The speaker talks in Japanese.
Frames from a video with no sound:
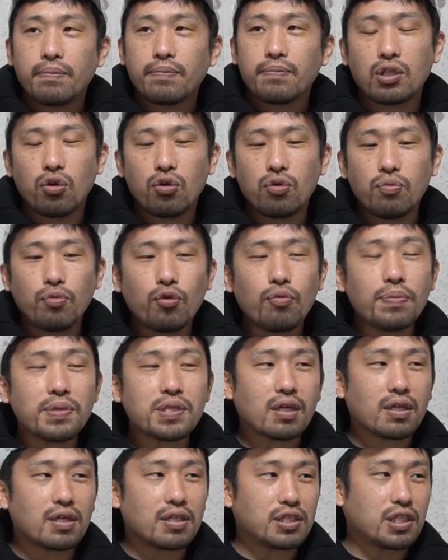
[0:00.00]

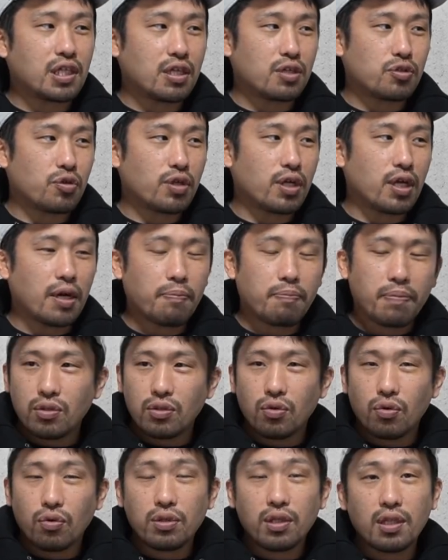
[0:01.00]
テオフモ・ロペスからしたらそりゃ
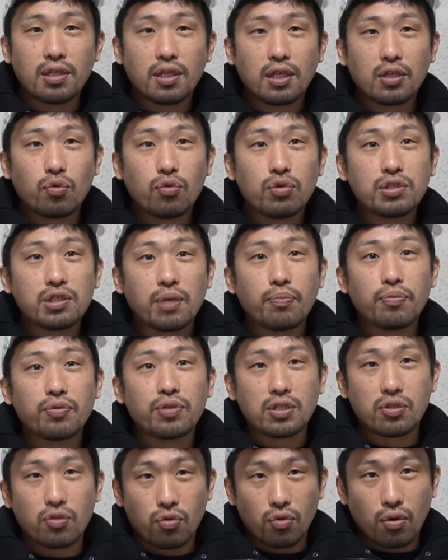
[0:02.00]
4団体統一
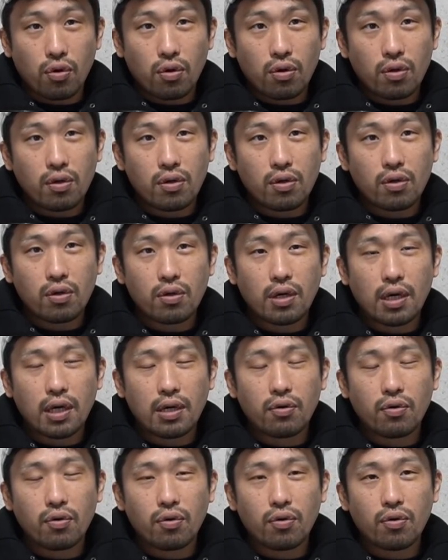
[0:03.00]
チャンピオンだぞと
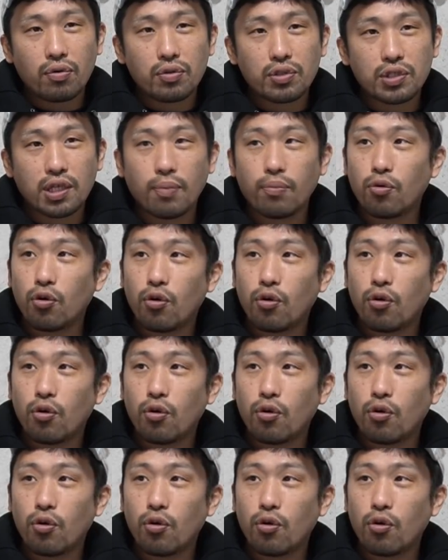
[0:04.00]
あのしかも